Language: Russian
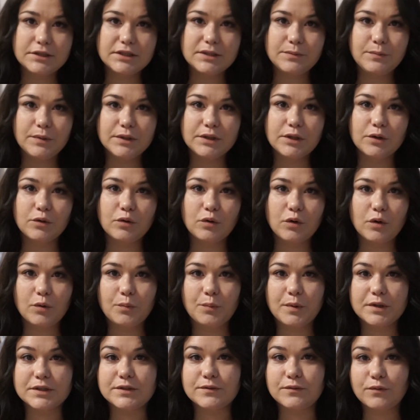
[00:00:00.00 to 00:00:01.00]
себе такое
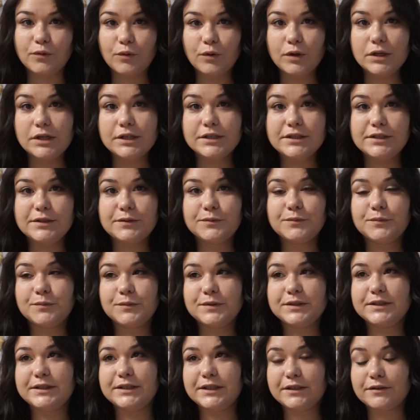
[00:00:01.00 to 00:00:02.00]
позволить,
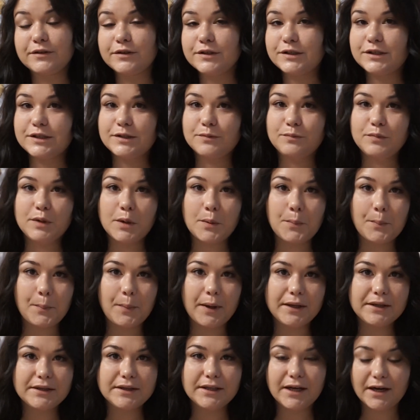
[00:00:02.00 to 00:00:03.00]
сделать себе
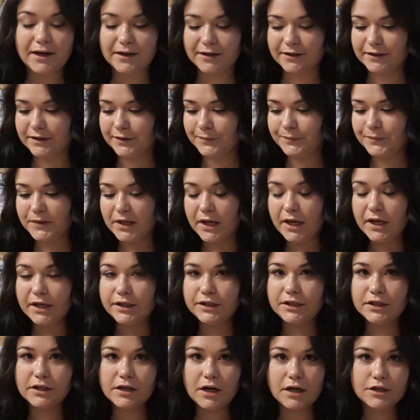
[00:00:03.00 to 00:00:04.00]
подарок.
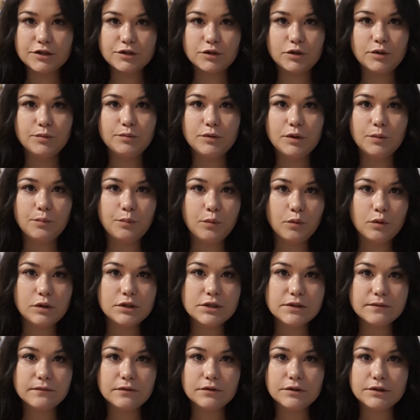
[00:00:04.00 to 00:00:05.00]
Ни разу им не
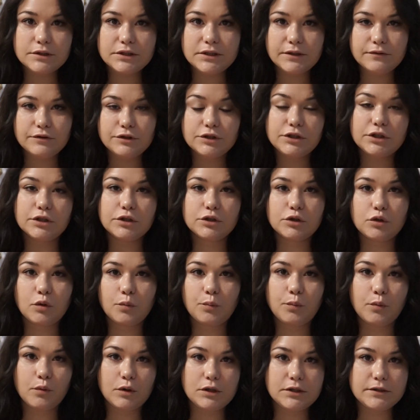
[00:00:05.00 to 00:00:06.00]
пользовалась, девочки. Кто
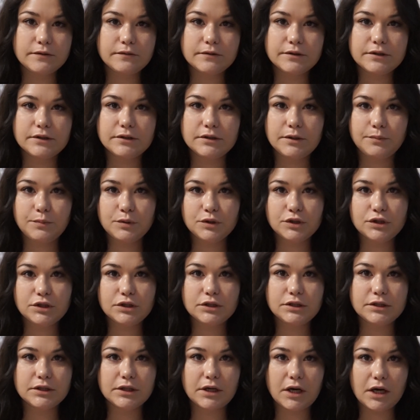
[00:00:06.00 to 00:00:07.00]
пользовался,
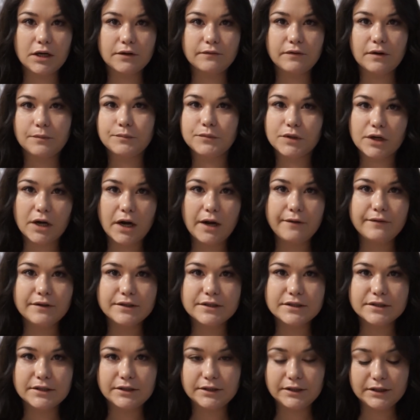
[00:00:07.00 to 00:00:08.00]
напишите, как вам
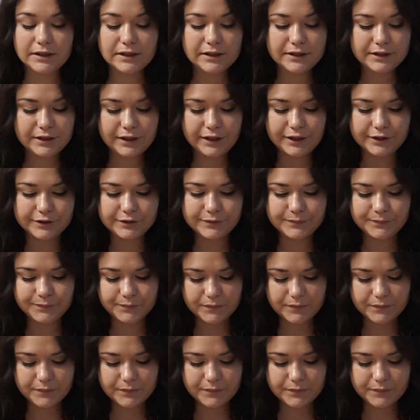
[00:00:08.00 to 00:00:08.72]
нравится или нет.